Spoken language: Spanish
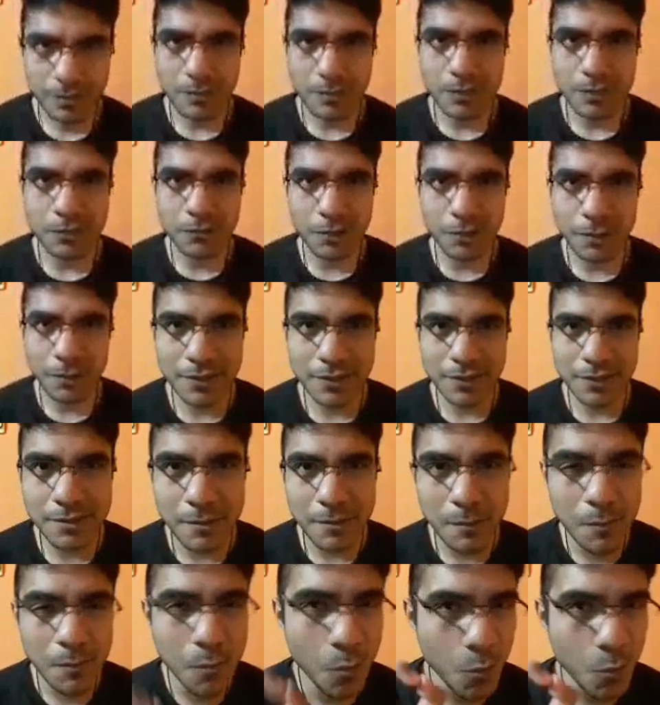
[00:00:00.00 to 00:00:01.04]
Va a ser una batalla
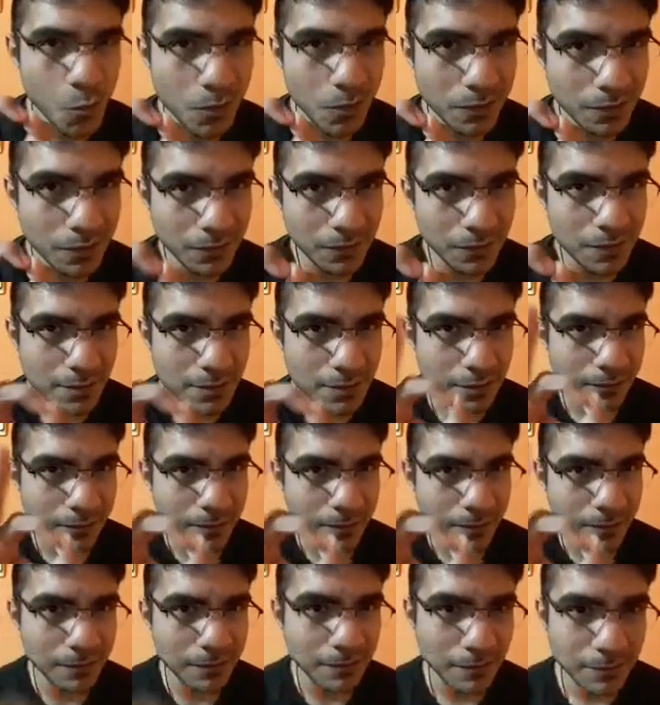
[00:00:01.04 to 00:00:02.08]
muy sencilla y
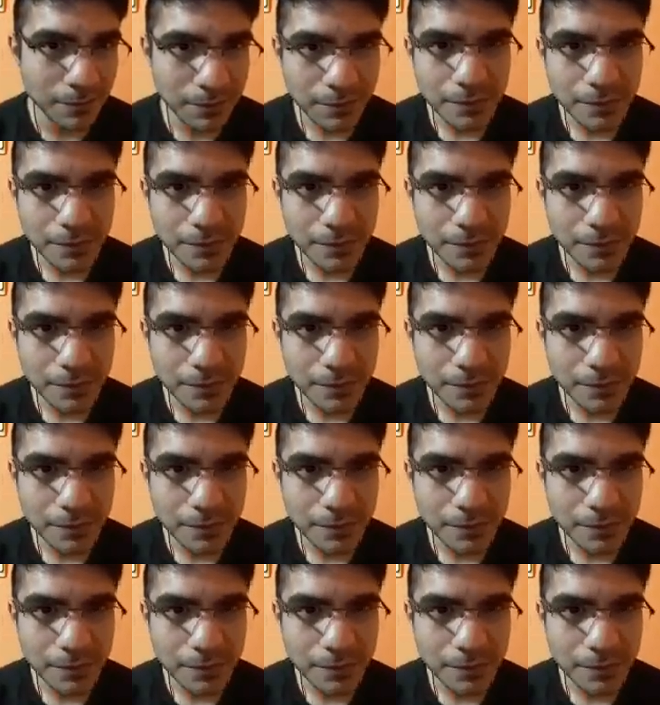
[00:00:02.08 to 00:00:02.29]
fácil.